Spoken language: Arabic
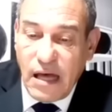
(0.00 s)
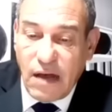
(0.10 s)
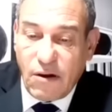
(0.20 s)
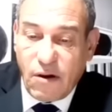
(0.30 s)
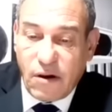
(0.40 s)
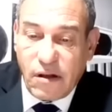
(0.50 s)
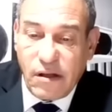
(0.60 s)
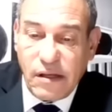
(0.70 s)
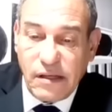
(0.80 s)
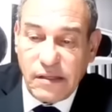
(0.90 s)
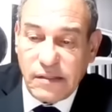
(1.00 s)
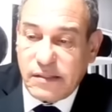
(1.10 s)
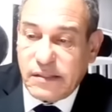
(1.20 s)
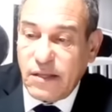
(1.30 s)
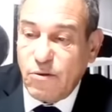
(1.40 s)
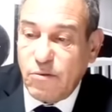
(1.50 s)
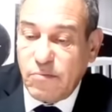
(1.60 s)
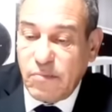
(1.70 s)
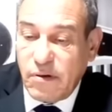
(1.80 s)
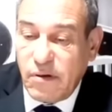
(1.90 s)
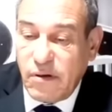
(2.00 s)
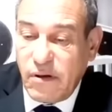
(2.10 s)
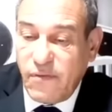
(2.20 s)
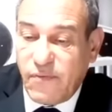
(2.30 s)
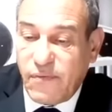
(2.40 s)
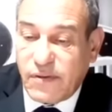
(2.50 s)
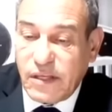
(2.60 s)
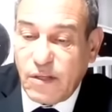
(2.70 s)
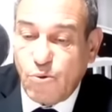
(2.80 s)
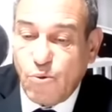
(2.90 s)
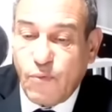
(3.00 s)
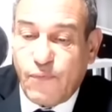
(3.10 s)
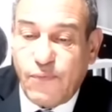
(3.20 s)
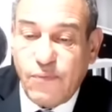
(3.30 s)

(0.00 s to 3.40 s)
الور تين تين دوف